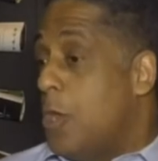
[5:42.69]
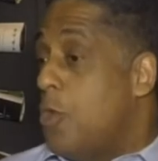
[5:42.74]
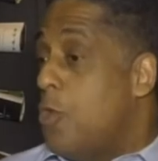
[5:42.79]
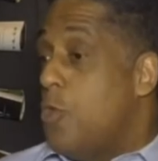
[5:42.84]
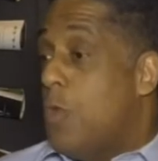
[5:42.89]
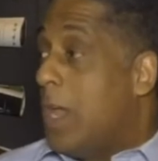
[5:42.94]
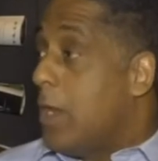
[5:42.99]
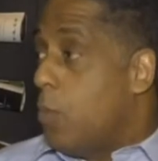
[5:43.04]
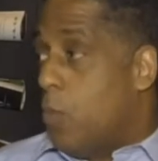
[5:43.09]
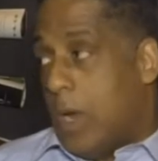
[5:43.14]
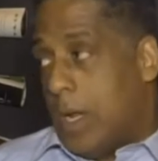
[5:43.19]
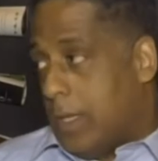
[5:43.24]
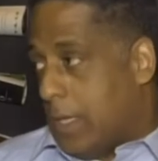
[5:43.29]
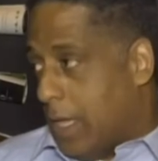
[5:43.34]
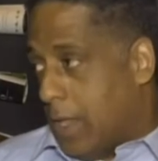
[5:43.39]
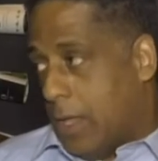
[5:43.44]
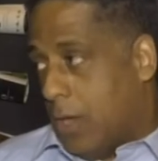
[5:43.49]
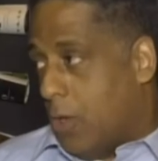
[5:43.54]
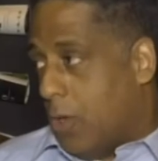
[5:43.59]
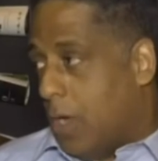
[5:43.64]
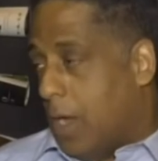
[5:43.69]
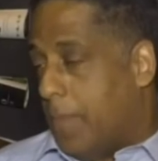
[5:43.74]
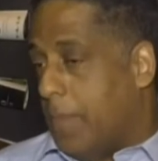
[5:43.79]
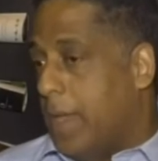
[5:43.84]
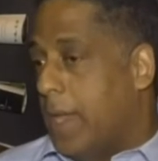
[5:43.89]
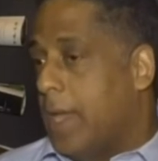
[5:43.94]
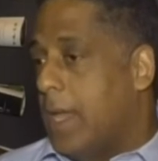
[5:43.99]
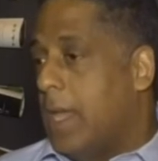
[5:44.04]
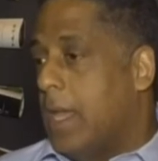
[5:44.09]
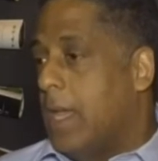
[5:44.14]
No hay vuelta de hoja.
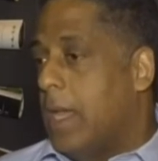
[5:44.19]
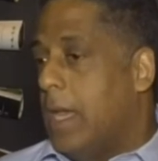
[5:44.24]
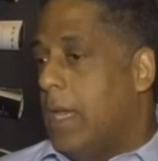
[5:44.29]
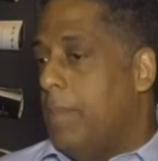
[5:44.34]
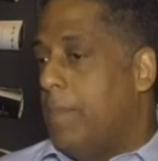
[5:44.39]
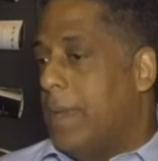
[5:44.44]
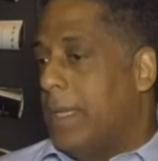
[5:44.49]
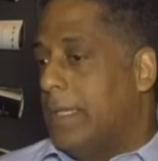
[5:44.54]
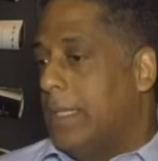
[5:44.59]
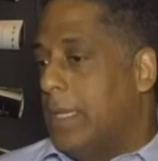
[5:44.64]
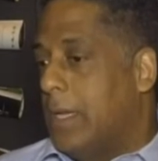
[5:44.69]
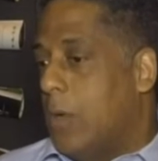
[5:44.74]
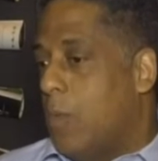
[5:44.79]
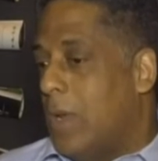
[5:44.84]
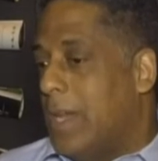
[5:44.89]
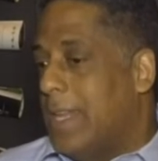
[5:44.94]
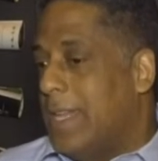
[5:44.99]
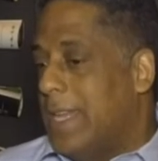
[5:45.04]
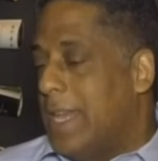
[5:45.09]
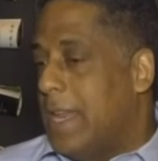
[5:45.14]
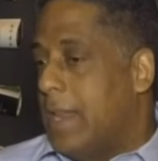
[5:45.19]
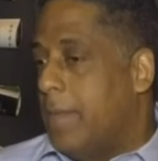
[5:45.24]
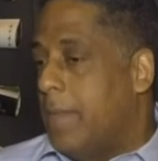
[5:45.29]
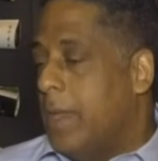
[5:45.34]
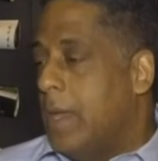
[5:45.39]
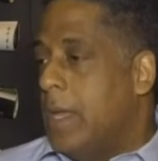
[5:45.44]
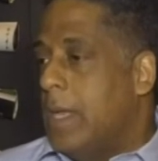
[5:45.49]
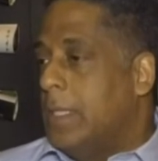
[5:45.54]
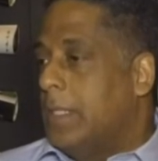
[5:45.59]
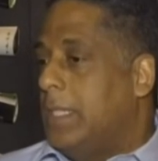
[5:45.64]
Eh, cualquier,
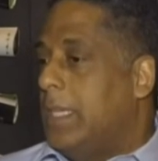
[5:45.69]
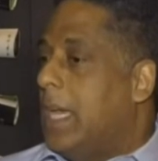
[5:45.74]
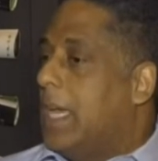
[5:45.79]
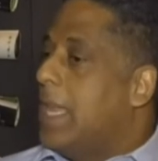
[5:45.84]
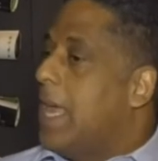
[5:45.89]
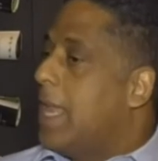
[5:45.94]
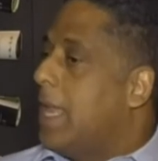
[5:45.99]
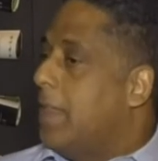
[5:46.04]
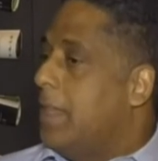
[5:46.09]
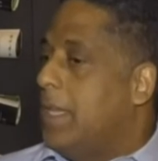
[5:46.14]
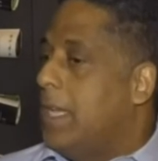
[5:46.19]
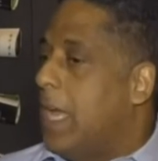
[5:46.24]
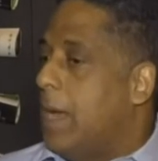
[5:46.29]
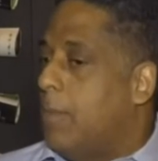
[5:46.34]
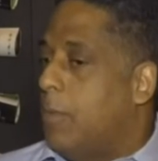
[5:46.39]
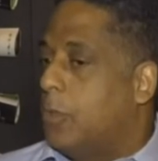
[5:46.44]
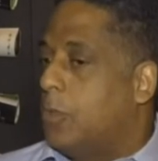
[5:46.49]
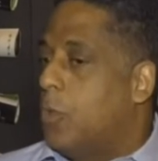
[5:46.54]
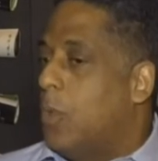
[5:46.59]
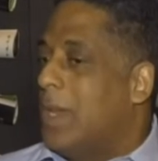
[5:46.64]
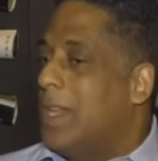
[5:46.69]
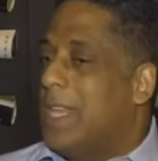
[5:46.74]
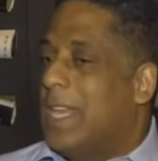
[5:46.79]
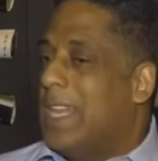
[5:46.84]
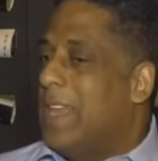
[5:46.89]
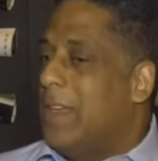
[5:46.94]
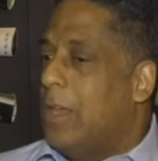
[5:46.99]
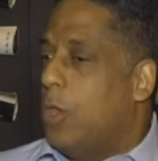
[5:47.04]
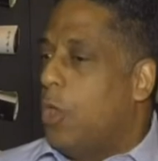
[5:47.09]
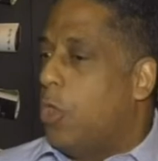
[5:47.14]
si ganara, digamos,
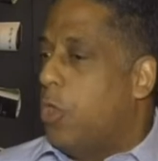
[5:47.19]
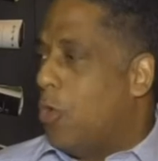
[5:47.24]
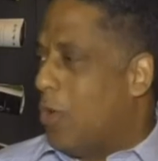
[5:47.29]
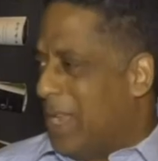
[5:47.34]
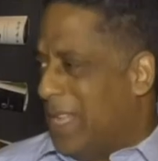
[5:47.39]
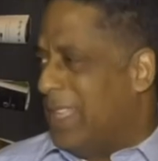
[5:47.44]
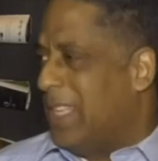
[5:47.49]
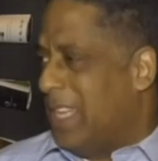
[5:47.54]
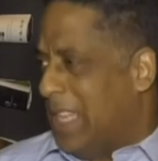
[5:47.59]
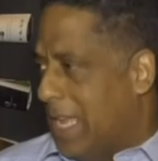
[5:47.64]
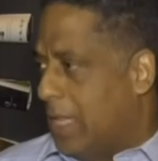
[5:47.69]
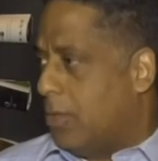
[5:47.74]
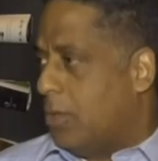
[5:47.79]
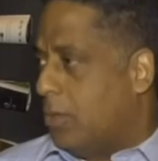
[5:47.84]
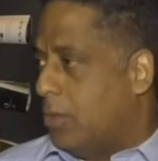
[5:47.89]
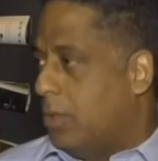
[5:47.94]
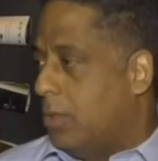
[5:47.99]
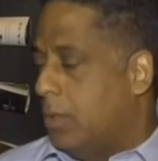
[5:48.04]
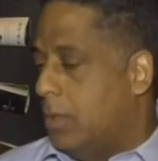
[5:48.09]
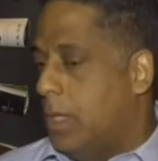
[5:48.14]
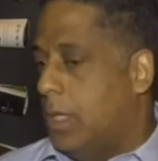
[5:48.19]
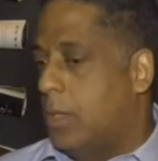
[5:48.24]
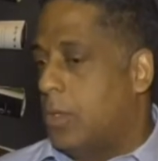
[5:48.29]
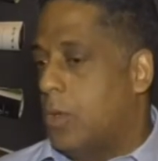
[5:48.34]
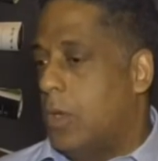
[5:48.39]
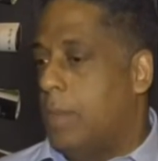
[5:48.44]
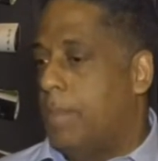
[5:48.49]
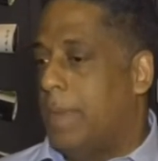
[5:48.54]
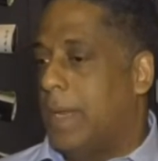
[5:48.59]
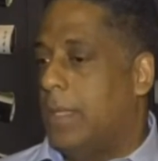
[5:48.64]
cualquiera de los dos candidatos
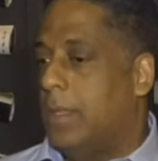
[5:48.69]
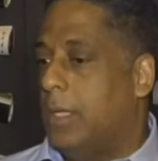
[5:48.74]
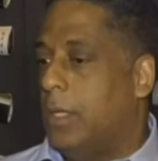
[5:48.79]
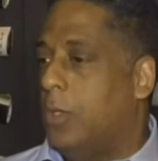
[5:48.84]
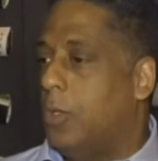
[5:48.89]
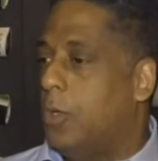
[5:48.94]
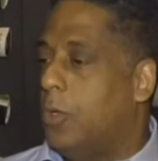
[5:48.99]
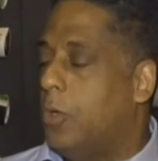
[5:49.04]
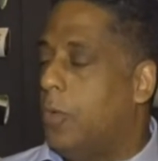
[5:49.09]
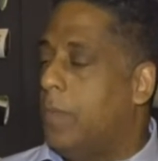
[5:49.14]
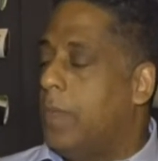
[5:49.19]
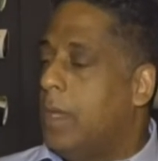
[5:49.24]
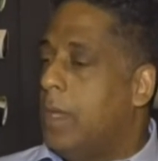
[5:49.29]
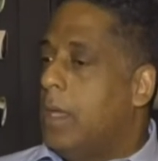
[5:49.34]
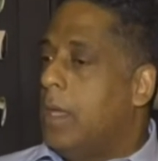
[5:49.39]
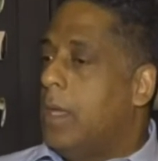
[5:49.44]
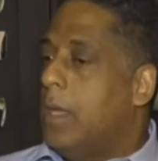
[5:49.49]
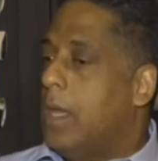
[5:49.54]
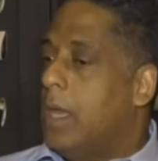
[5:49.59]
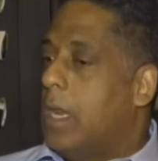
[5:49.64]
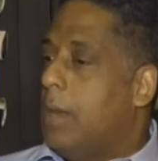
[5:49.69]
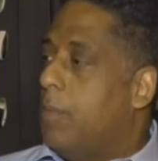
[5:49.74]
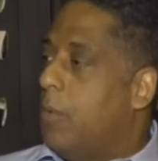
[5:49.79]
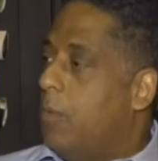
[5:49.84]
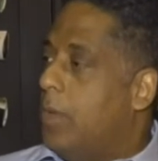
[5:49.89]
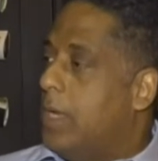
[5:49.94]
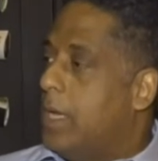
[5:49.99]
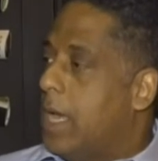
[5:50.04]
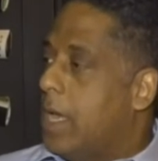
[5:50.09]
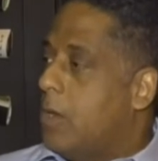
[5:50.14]
dentro del partido eh,
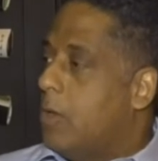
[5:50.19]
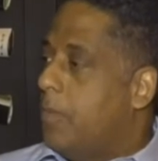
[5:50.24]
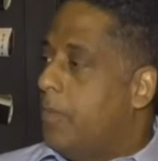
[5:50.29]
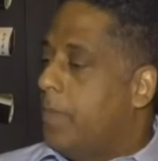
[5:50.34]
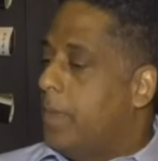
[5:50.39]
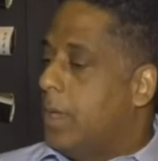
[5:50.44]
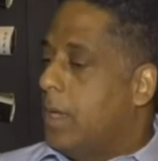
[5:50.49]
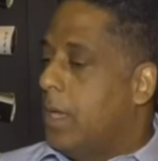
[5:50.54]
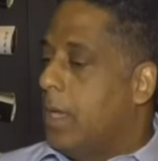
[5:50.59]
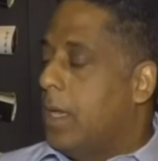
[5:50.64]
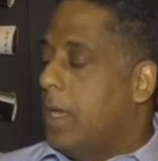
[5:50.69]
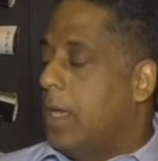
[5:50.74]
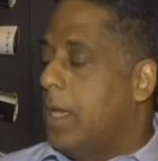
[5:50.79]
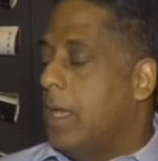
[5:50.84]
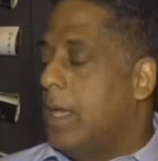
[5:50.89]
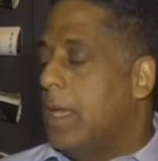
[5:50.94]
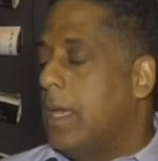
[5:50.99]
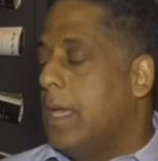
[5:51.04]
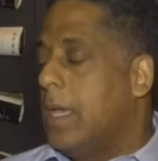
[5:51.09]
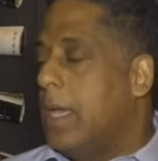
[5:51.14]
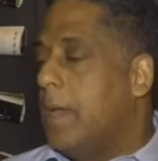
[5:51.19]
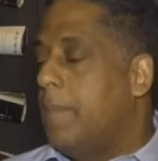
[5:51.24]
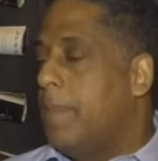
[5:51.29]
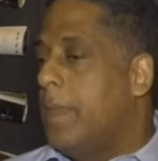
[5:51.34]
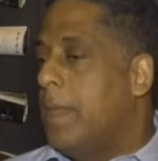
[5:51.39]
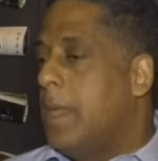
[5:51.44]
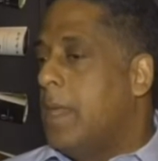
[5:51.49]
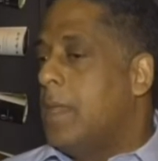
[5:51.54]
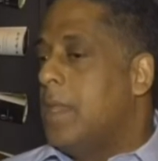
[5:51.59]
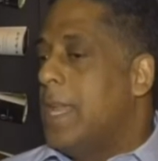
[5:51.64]
republicano, eh,
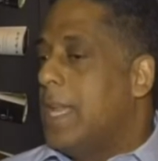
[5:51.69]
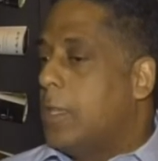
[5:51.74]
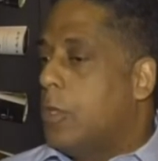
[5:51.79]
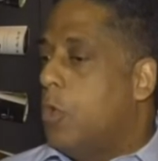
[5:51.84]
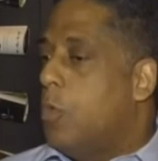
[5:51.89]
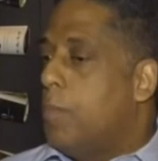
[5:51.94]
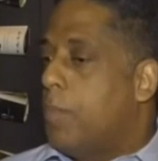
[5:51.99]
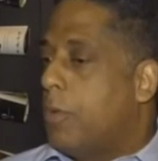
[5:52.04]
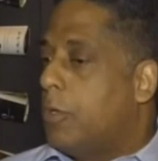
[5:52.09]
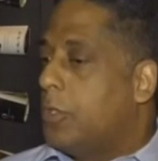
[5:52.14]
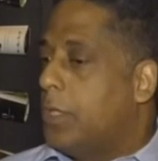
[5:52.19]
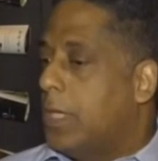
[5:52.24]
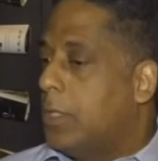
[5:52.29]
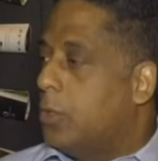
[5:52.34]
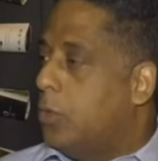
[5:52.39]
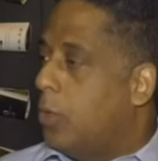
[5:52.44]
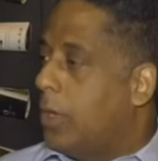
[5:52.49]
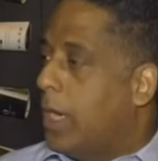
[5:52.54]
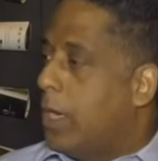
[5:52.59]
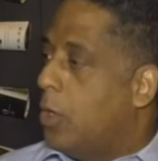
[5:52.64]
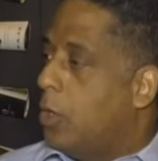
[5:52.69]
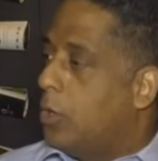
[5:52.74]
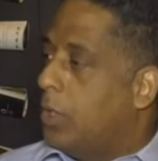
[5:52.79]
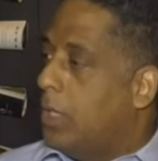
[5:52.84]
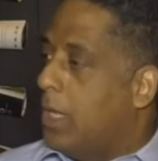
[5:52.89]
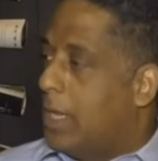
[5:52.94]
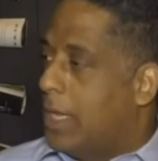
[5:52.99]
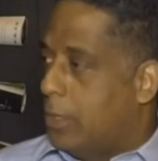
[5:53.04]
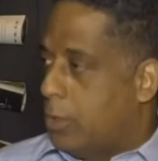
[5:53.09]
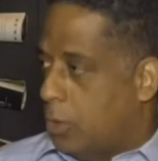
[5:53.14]
ya esto es un proceso que no
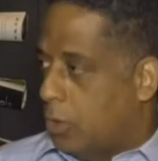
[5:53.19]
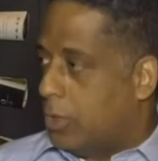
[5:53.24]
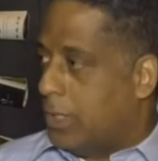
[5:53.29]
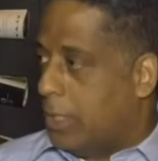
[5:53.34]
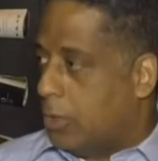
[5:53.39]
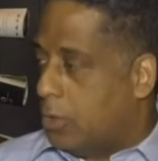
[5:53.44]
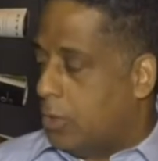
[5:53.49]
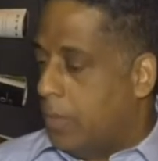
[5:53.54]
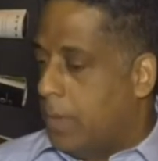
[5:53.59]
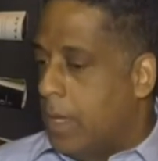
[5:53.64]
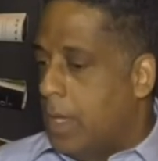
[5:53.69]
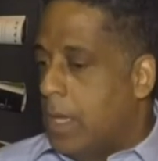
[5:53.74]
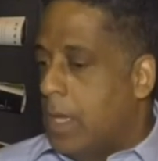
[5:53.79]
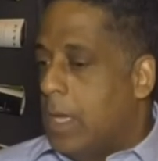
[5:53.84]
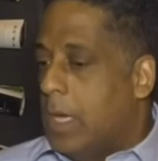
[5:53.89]
tiene retroceso.